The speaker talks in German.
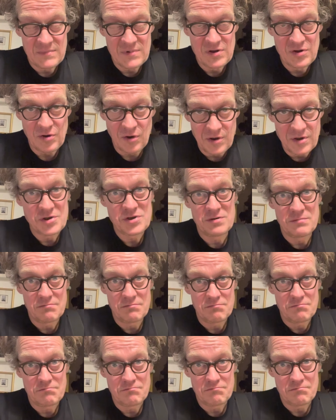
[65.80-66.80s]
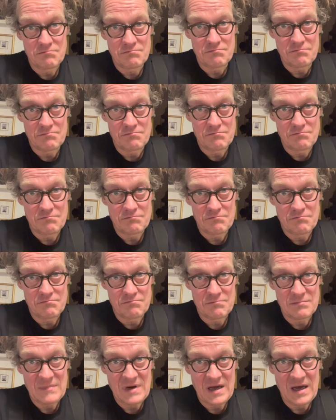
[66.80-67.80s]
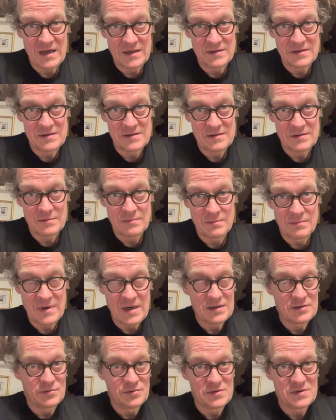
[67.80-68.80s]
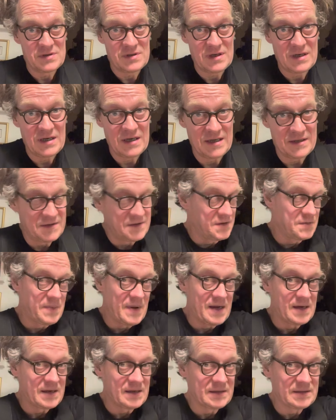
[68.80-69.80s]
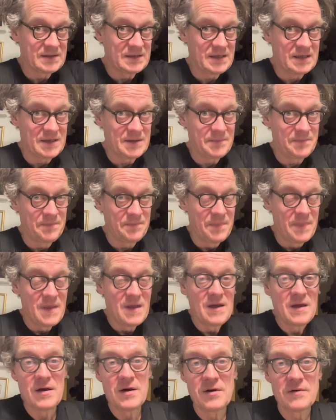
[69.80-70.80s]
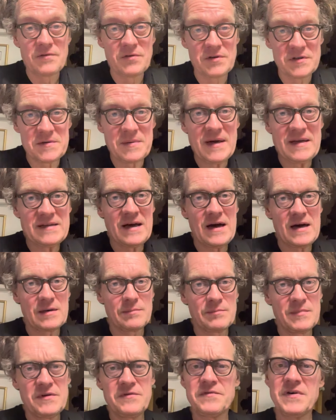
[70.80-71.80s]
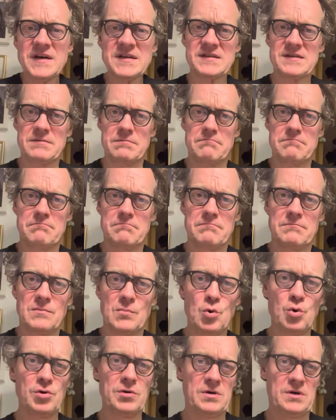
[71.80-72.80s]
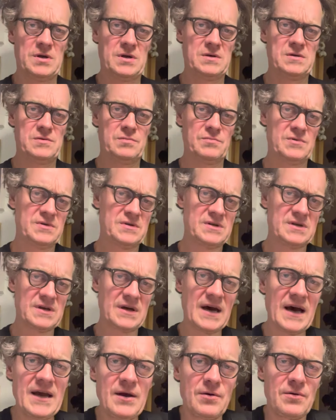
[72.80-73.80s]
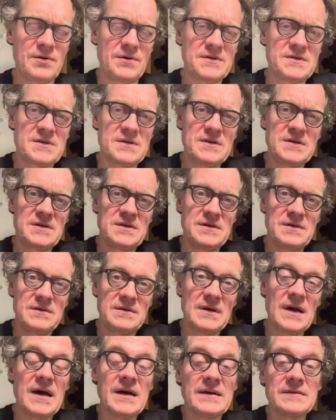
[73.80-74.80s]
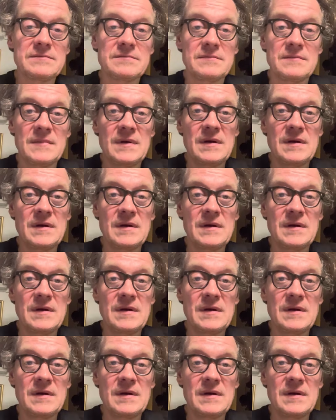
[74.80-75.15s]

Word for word: Deutschen, Hans Magnus Enzensberger, der vor zwei Tagen mit fast 193 Jahren